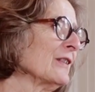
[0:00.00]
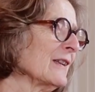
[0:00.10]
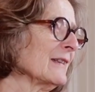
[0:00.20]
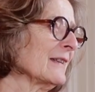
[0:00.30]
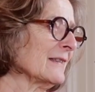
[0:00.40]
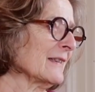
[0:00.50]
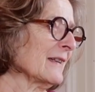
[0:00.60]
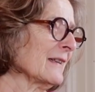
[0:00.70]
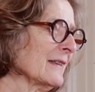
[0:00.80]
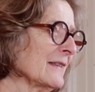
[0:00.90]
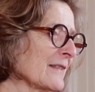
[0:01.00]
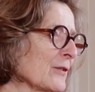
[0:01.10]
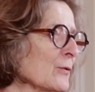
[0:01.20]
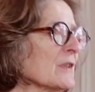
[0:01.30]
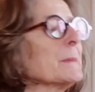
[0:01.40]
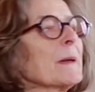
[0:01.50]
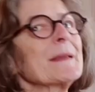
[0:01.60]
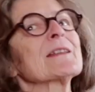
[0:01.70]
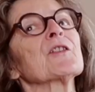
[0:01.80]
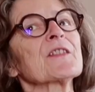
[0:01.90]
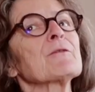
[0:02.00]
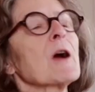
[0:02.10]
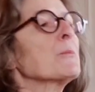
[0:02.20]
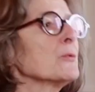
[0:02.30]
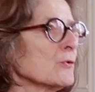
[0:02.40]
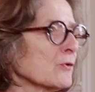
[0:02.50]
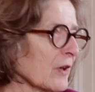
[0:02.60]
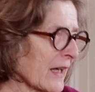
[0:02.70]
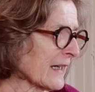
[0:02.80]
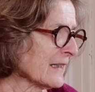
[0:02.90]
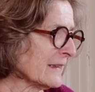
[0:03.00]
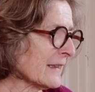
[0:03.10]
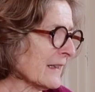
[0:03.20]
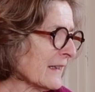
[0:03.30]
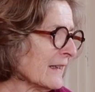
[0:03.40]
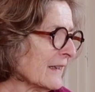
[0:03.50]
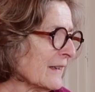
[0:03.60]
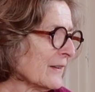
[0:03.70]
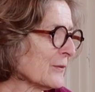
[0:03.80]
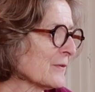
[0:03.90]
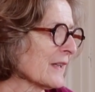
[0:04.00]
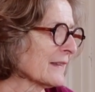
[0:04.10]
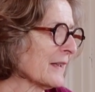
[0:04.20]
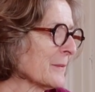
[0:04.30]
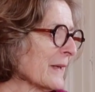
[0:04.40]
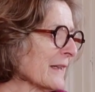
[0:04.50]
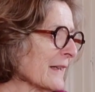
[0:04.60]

des, études qui permettent d'en savoir plus sur la réalité. Je crois que toute